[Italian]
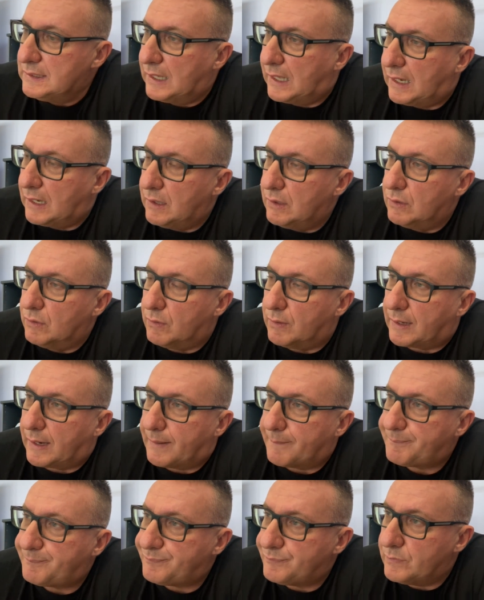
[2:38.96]

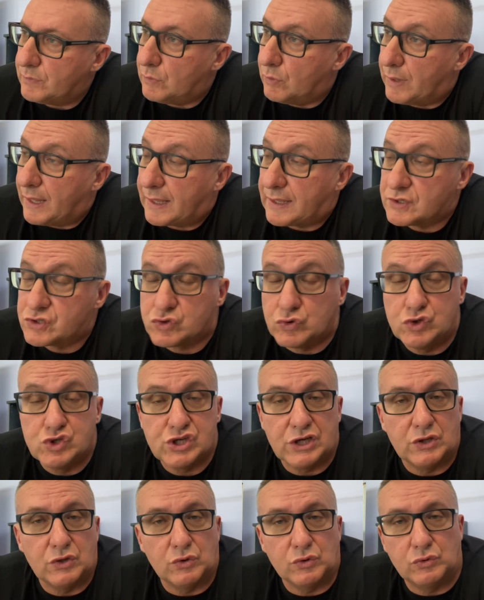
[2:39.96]
Allora, non è che
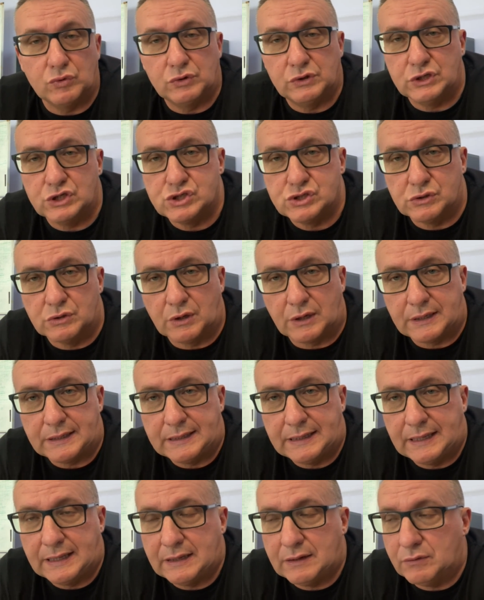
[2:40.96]
succedono tutti i
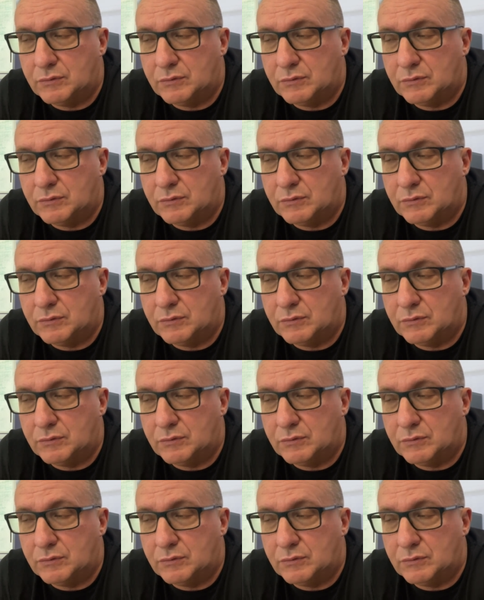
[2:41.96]
giorni, eh?